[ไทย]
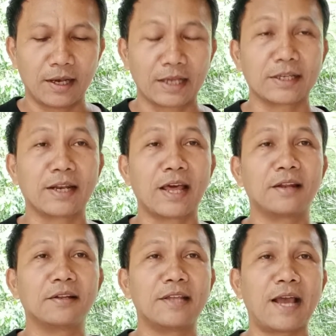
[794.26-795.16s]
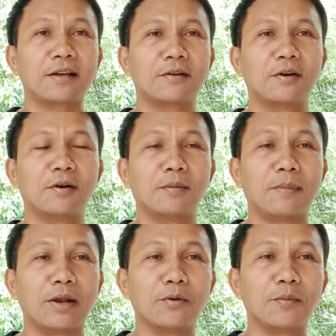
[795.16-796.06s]
หลังจากนั้นยักษ์ก็
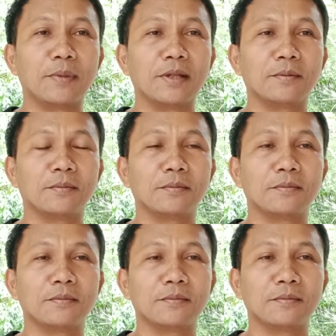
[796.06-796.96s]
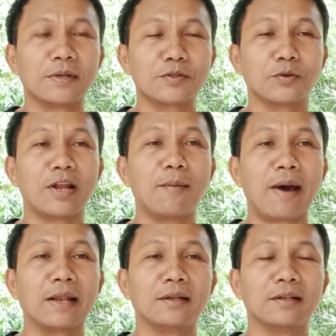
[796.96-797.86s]
บรรลุเป็นพระโสดา
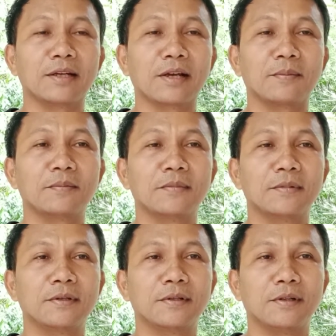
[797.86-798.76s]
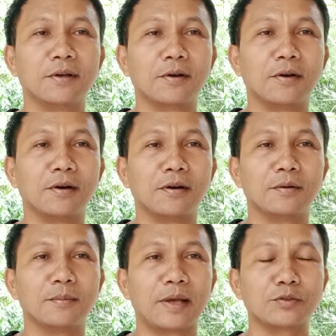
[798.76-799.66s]
บันนะครับ แล้วก็
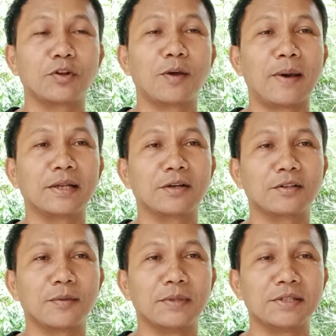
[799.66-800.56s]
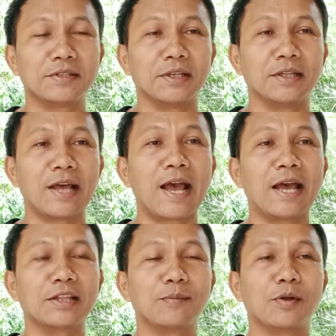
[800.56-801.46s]
พระโสดาบันนี่ก็จะมีศีลห้า
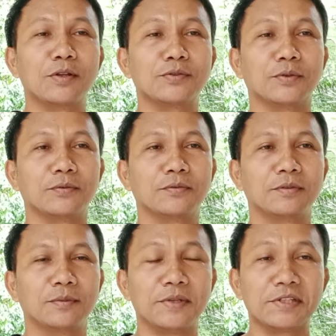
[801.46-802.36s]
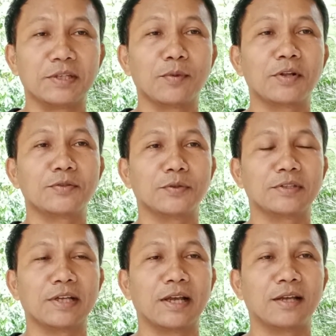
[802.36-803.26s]
ที่บริสุทธิ์ มีศีลบริสุท
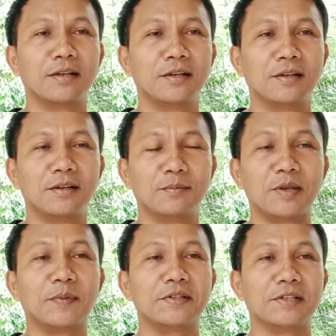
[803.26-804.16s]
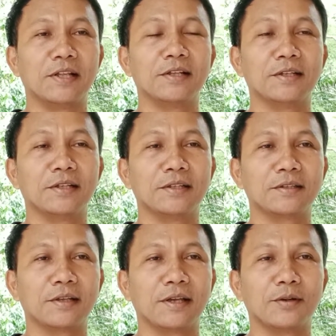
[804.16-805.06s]
ธิ์จะไม่ผิดศีลเลย
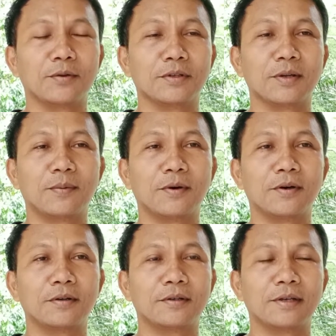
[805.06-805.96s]
นะโดยเฉพาะ